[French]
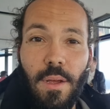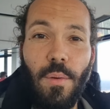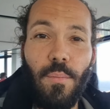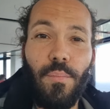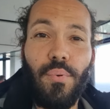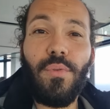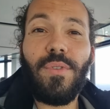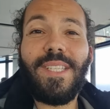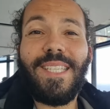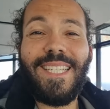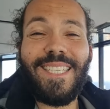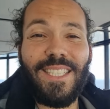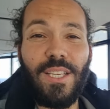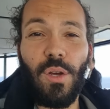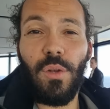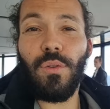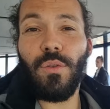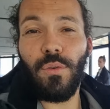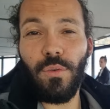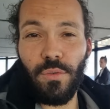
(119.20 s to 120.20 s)
Plus de 10
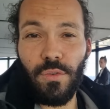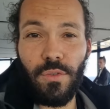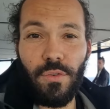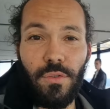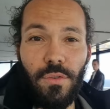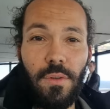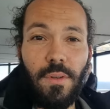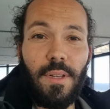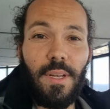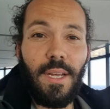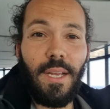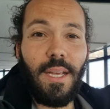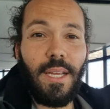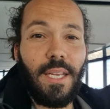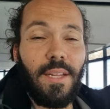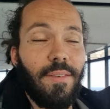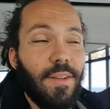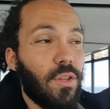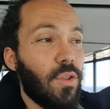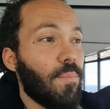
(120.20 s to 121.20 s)
heures de contenu
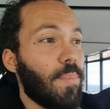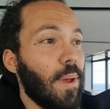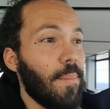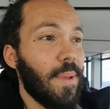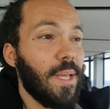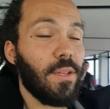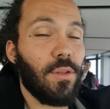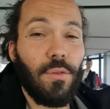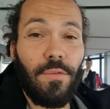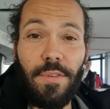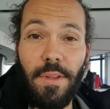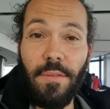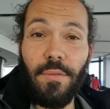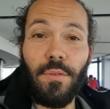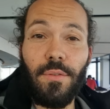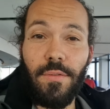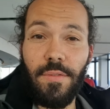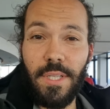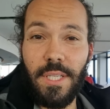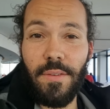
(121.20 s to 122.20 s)
qui va te permettre de vivre
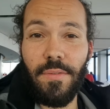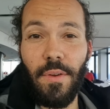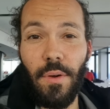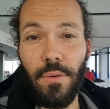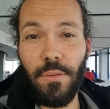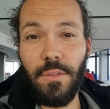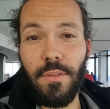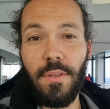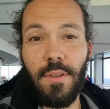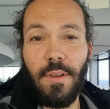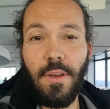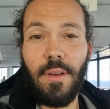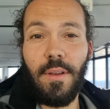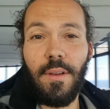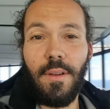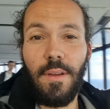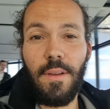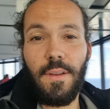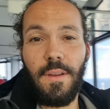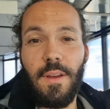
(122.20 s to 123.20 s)
une vie différente.
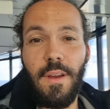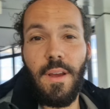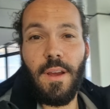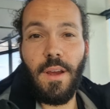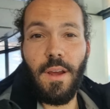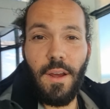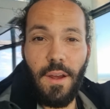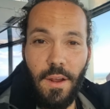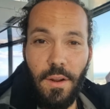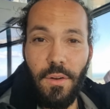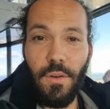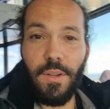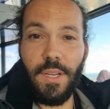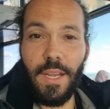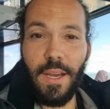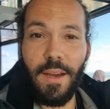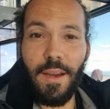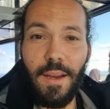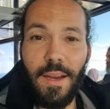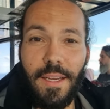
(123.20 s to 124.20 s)
Le
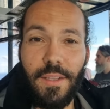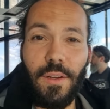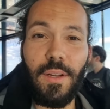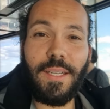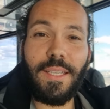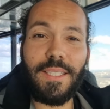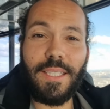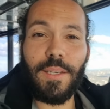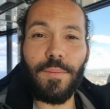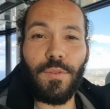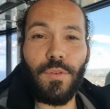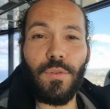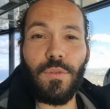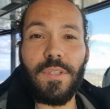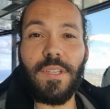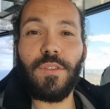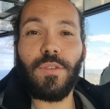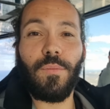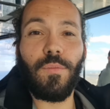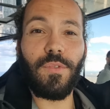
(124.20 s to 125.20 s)
lien est dans la description,
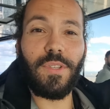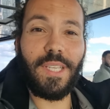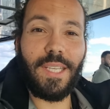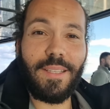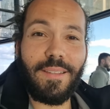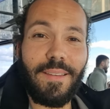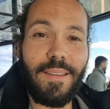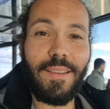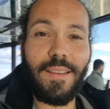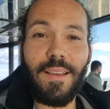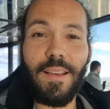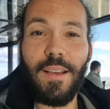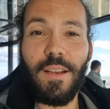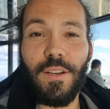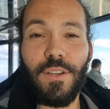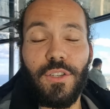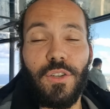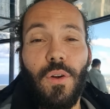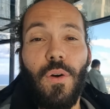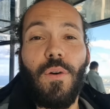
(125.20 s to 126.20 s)
c'est sur mon site
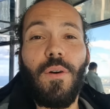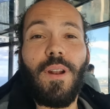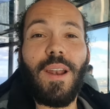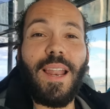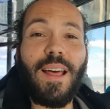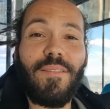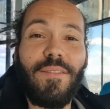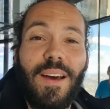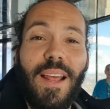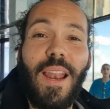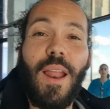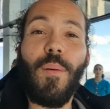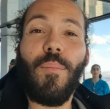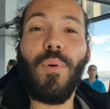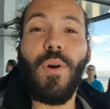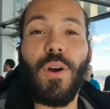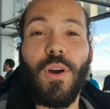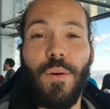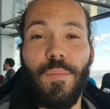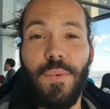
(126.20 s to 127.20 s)

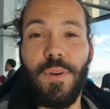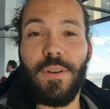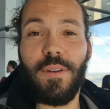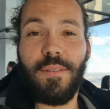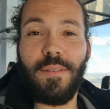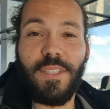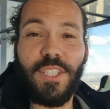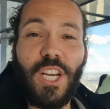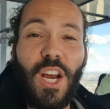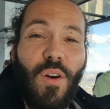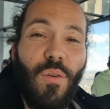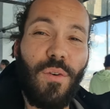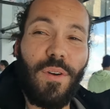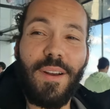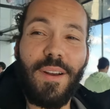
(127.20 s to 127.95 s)
jeanlaval.com. Ciao